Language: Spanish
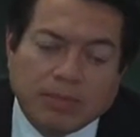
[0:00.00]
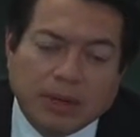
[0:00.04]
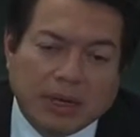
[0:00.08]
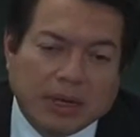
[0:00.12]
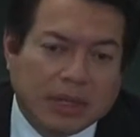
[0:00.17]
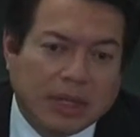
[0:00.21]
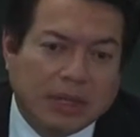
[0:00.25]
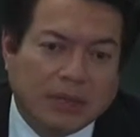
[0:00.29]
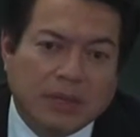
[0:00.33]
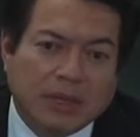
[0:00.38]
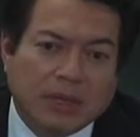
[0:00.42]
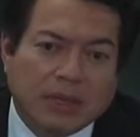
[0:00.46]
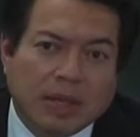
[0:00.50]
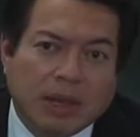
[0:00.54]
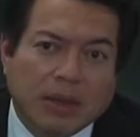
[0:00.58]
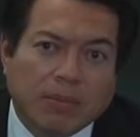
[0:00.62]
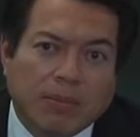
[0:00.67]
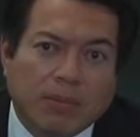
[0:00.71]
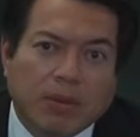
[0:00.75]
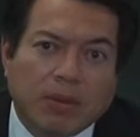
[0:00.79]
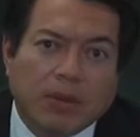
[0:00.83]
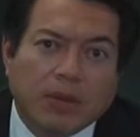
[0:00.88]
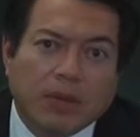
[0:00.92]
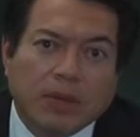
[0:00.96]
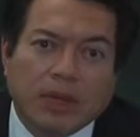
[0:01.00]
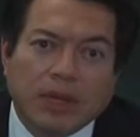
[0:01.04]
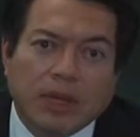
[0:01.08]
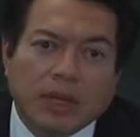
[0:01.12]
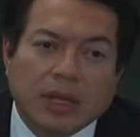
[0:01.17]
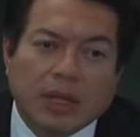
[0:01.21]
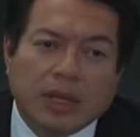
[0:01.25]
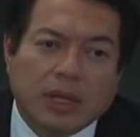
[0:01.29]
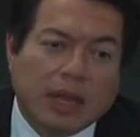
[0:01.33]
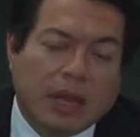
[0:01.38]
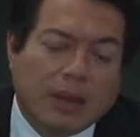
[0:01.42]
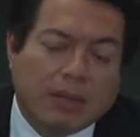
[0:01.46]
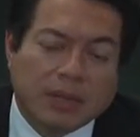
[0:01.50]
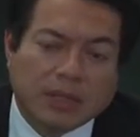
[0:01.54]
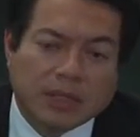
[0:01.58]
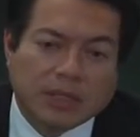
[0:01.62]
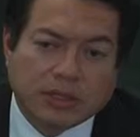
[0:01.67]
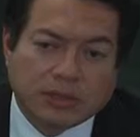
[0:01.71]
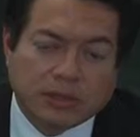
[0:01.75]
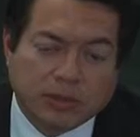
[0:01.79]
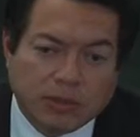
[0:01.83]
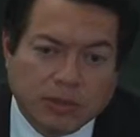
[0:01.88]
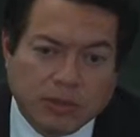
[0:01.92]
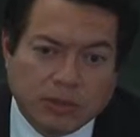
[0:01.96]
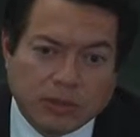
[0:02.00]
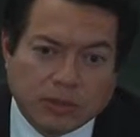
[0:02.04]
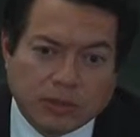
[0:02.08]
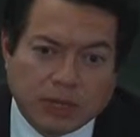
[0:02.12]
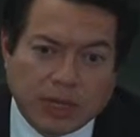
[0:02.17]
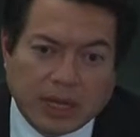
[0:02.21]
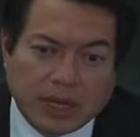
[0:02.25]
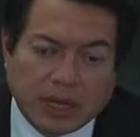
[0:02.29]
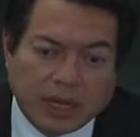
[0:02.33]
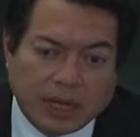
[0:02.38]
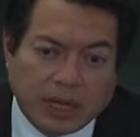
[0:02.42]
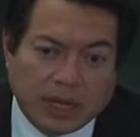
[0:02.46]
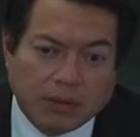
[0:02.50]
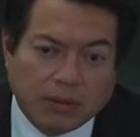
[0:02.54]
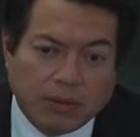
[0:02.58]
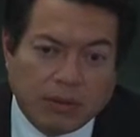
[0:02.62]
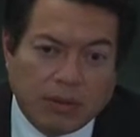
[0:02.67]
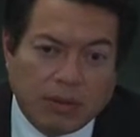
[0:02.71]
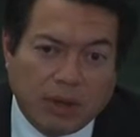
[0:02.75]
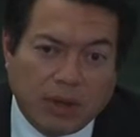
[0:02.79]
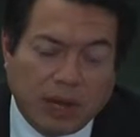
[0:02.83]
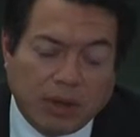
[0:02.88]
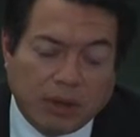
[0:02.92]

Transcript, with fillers: perdiendo el tiempo y nada más estuvimos engañando